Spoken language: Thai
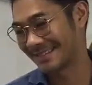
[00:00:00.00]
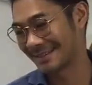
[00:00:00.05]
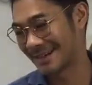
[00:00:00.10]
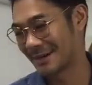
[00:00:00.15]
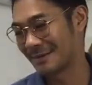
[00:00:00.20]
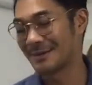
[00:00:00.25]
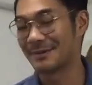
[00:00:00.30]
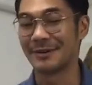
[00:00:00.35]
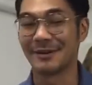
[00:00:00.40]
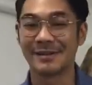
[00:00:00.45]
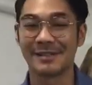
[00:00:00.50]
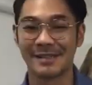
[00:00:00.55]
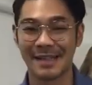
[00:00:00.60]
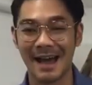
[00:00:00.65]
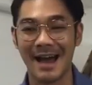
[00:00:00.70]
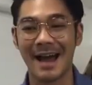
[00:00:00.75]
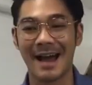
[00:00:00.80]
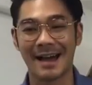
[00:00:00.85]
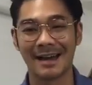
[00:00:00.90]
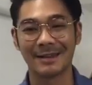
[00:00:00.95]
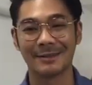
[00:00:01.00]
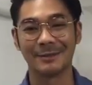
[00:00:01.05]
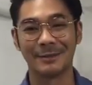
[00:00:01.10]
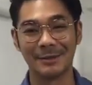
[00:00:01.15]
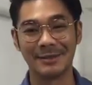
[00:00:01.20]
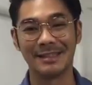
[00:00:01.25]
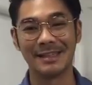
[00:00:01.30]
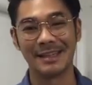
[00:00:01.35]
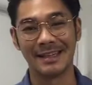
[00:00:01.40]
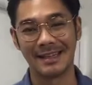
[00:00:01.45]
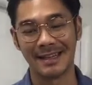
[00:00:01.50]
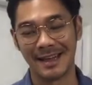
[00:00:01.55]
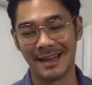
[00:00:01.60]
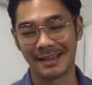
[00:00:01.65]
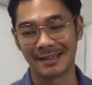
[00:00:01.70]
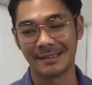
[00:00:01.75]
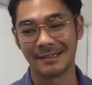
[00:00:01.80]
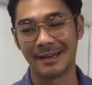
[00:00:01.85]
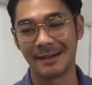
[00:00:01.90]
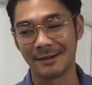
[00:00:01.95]
เขาเป็นร็อกสตาร์ตัวจริงอ่ะ
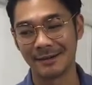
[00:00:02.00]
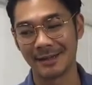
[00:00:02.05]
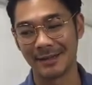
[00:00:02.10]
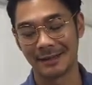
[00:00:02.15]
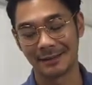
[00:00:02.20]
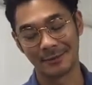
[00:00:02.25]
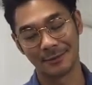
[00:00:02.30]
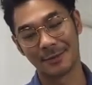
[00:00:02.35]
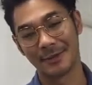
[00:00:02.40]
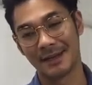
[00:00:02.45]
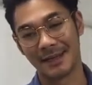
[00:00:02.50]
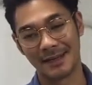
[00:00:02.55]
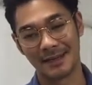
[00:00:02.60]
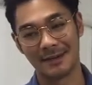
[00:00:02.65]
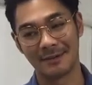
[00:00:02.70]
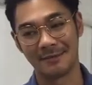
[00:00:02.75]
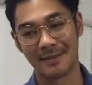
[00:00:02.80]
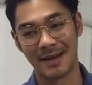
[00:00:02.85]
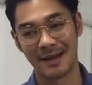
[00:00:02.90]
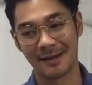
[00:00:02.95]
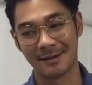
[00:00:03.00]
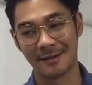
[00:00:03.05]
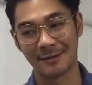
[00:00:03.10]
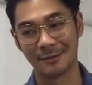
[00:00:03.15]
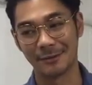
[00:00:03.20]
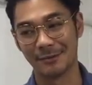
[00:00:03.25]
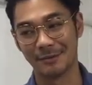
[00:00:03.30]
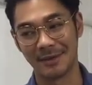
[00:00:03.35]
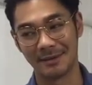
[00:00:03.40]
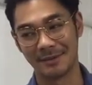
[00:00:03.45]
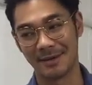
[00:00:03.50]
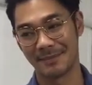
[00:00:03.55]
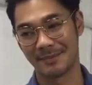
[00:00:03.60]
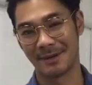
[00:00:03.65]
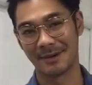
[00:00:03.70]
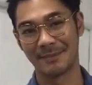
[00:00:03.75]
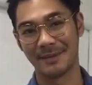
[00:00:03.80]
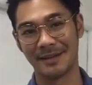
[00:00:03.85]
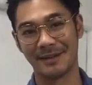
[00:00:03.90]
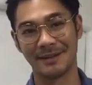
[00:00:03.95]
คือเขาแต่งตัวอะไรออกมาเขาดูเหมือนแบบ
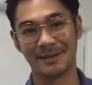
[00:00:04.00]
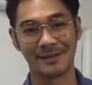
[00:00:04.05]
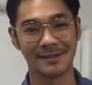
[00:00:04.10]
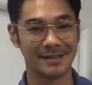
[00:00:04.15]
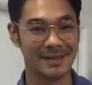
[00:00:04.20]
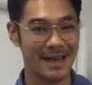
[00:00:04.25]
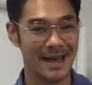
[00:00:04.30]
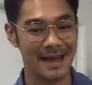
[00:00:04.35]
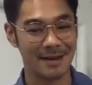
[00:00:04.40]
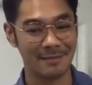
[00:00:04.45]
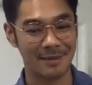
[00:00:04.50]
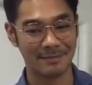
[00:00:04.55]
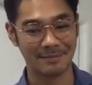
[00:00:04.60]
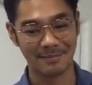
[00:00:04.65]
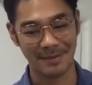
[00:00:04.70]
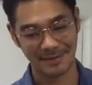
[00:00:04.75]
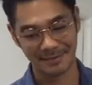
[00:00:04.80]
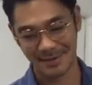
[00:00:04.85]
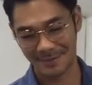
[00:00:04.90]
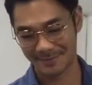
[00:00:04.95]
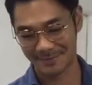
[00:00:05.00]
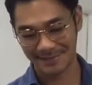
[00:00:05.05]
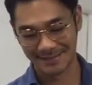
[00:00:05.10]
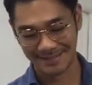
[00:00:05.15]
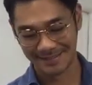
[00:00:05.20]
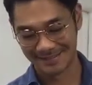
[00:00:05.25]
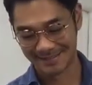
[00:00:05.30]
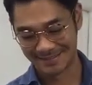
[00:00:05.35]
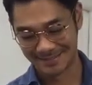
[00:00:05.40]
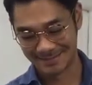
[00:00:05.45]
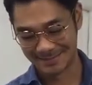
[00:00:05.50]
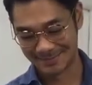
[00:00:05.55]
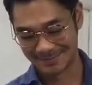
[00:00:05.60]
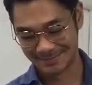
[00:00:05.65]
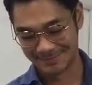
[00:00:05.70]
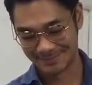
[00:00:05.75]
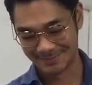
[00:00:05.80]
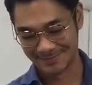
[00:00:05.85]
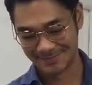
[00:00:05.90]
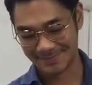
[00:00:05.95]
เขาเป็นร็อกสตาร์แบบเป็นแบบ
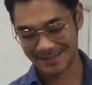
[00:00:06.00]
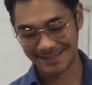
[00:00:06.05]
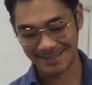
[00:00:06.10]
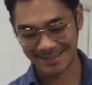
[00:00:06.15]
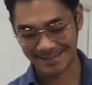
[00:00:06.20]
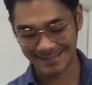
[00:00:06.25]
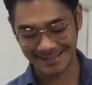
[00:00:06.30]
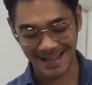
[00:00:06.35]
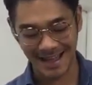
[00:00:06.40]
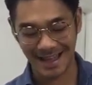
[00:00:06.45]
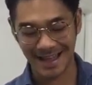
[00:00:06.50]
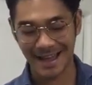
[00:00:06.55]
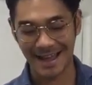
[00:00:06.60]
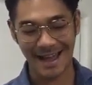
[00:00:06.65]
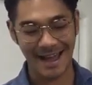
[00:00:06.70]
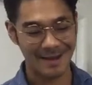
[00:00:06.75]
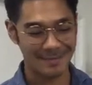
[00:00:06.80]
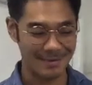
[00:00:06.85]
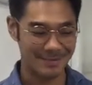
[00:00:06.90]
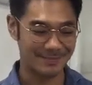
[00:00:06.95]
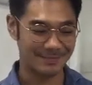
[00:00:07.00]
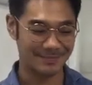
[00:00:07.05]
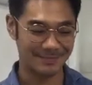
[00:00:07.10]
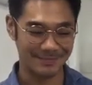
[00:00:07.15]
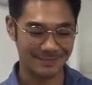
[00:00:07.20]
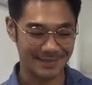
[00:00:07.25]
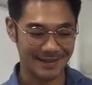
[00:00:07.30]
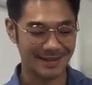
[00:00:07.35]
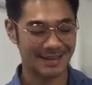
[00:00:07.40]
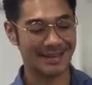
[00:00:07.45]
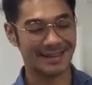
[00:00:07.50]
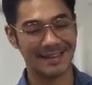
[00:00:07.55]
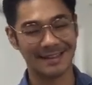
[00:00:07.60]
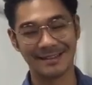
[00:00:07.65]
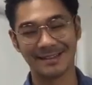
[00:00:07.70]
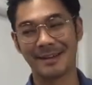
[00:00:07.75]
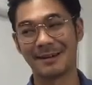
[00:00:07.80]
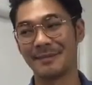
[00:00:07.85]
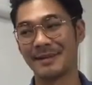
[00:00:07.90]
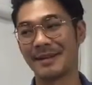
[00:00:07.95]
เล่นกีตาร์แบบอะไรอย่างเงี้ย
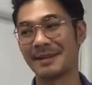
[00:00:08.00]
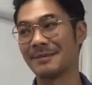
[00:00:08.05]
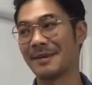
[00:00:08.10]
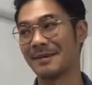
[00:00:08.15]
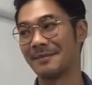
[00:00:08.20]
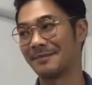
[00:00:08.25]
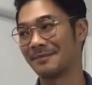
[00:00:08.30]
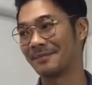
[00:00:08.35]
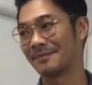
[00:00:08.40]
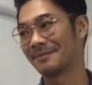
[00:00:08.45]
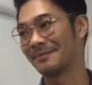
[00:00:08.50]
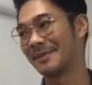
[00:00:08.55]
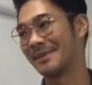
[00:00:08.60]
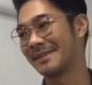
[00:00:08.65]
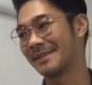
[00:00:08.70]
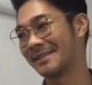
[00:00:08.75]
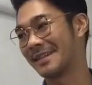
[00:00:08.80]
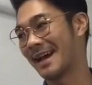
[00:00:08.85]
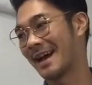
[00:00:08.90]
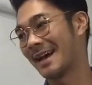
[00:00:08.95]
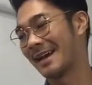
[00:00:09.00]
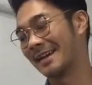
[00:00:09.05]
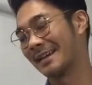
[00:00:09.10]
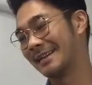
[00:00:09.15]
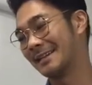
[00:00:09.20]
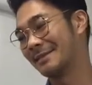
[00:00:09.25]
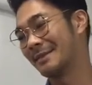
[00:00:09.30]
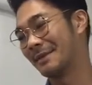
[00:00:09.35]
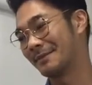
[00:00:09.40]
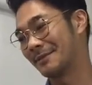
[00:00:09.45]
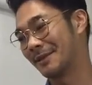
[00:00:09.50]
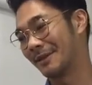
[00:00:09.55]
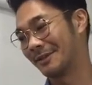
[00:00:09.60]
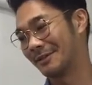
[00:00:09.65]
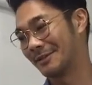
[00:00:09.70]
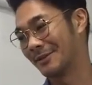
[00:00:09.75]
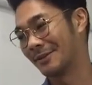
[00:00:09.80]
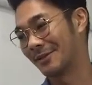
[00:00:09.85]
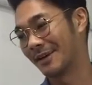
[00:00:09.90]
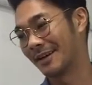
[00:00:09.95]
เขาไม่ได้แบบมีสไตล์อะไรที่แบบเจาะ
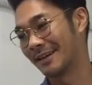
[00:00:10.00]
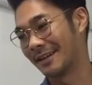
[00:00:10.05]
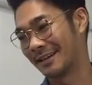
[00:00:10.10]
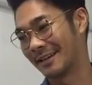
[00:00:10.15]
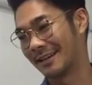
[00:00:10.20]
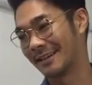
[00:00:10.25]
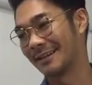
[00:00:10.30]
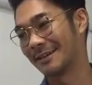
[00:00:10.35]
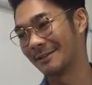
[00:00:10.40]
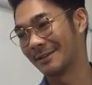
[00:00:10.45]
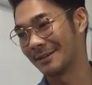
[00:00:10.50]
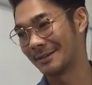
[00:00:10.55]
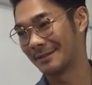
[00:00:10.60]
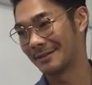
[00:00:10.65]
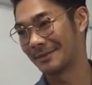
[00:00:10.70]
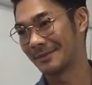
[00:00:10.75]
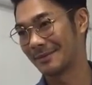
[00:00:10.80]
จงขนาดนั้นแต่ว่า